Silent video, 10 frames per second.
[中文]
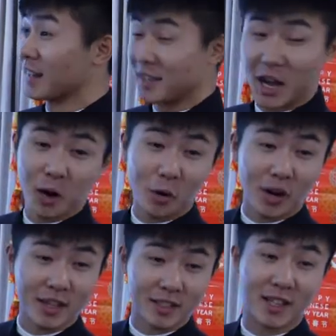拿
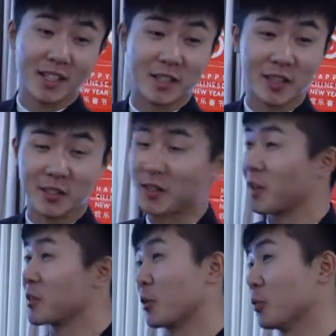筷子啊、写字
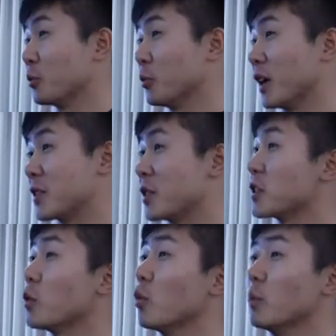啊、走路啊，这
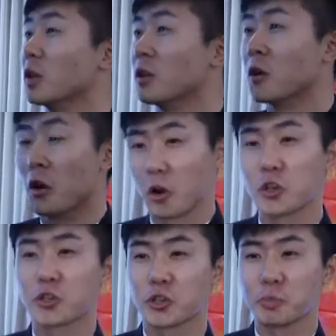些我们
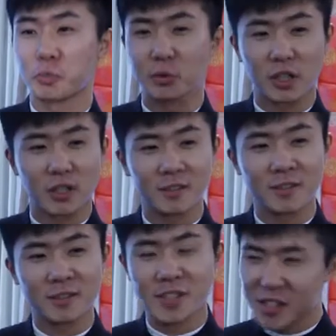儿时不
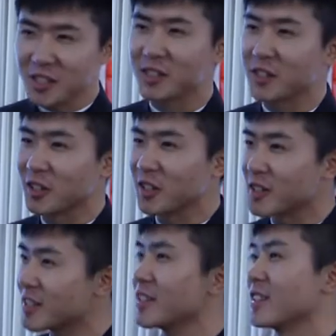曾记得的
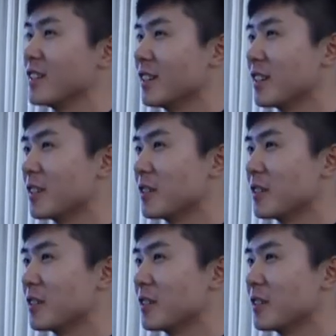记忆，